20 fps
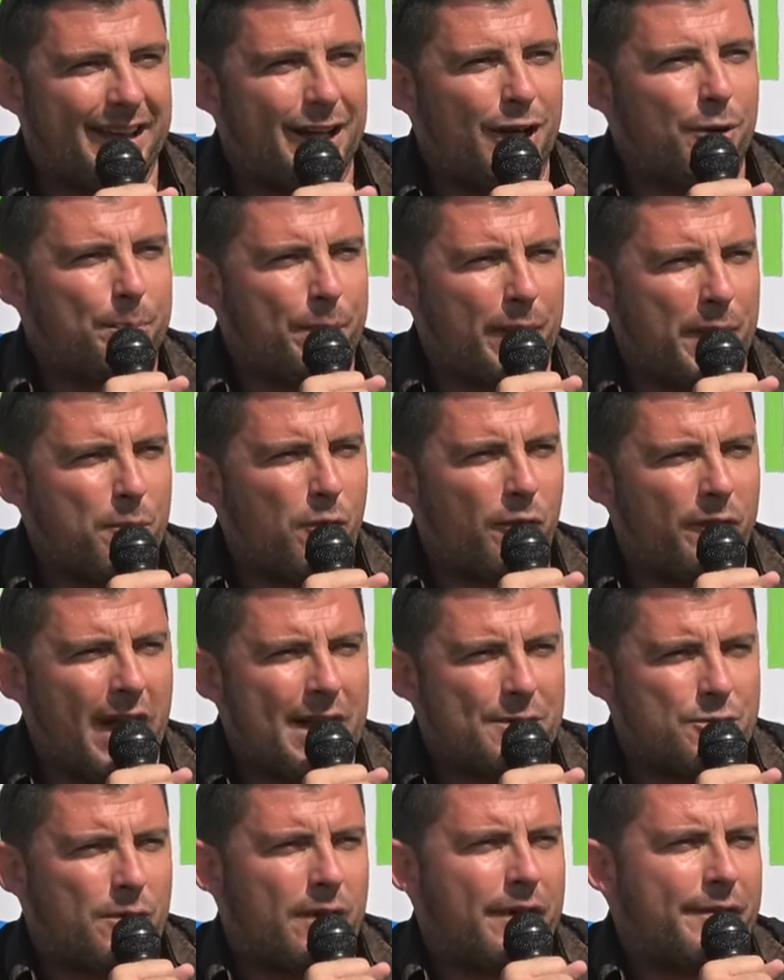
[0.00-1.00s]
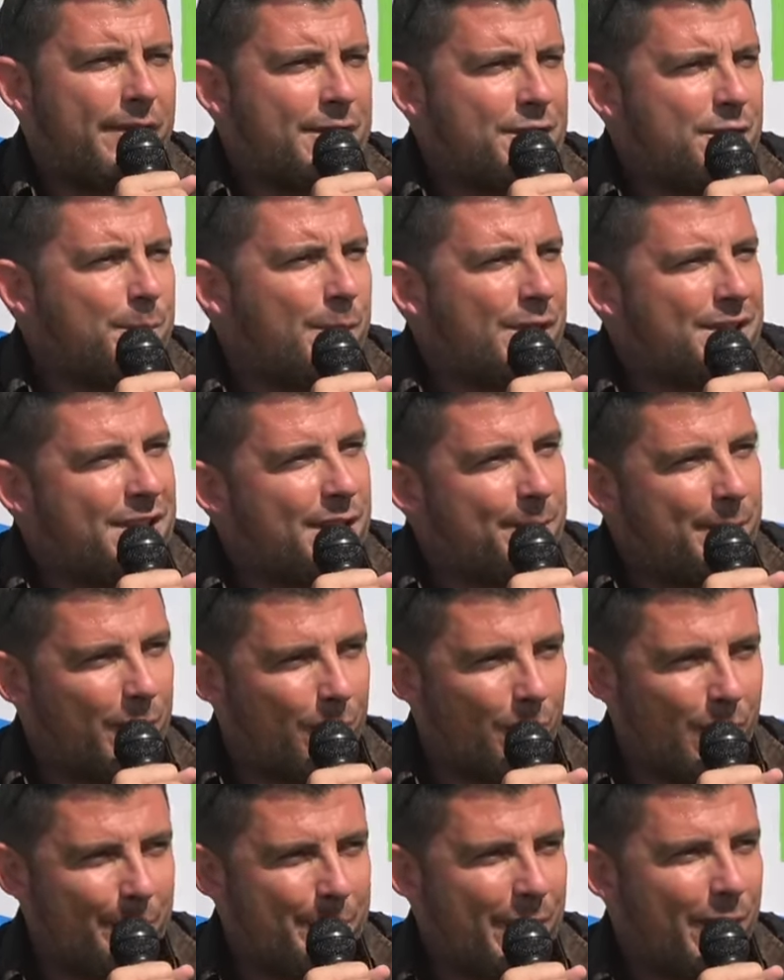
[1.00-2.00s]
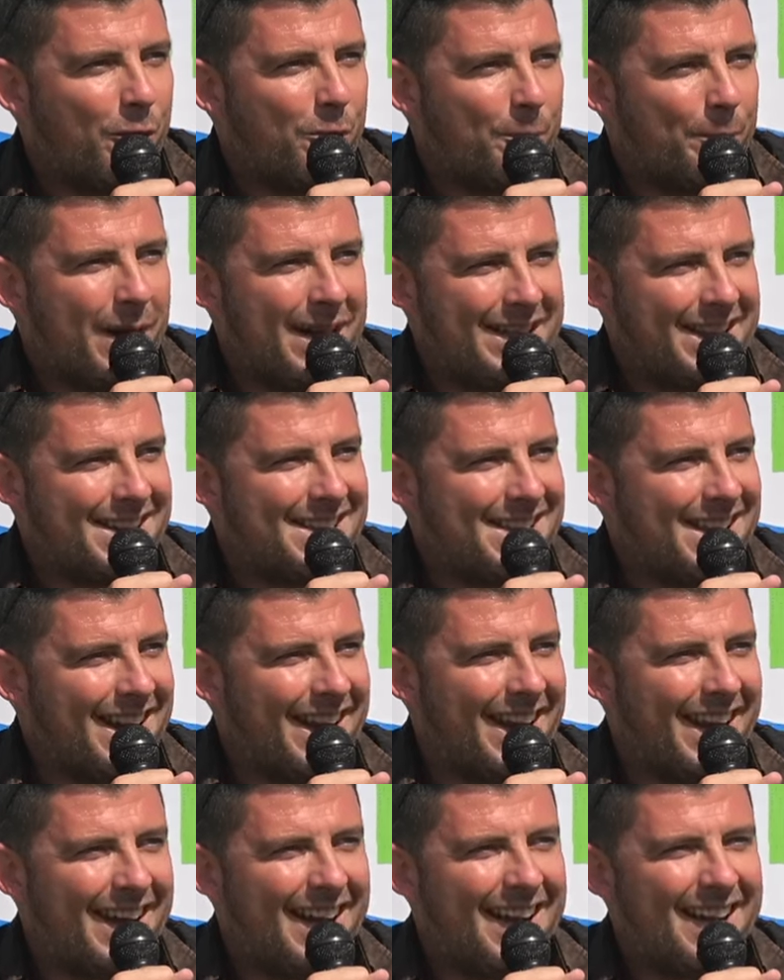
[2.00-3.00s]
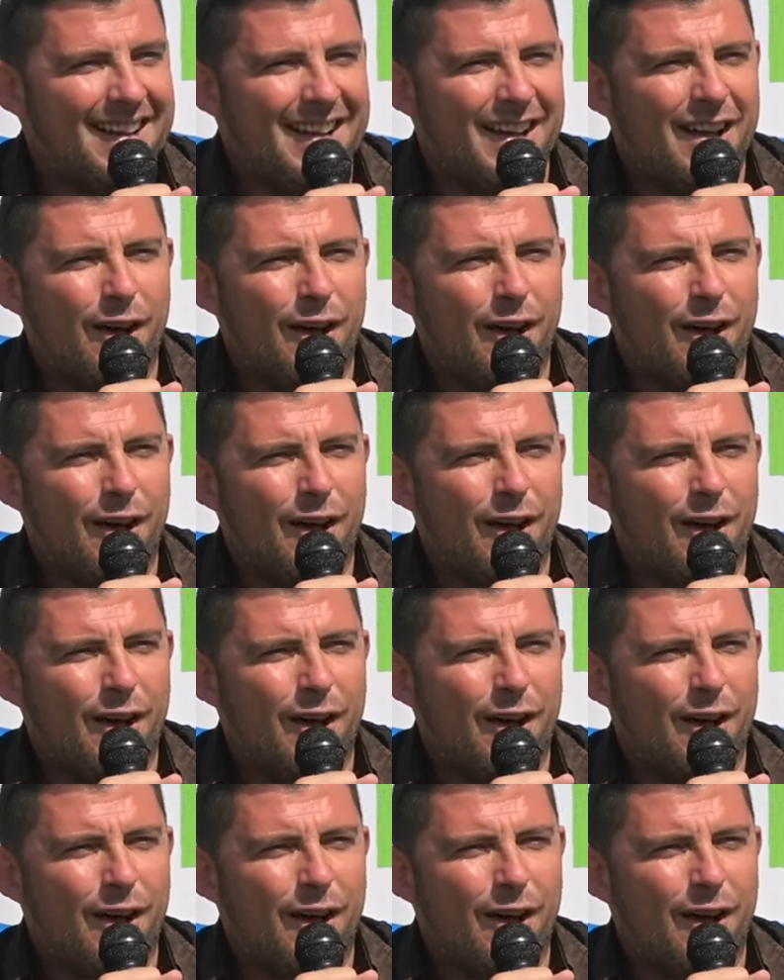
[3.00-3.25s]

il primo viaggio che facemmo assieme con la mia compagna Serena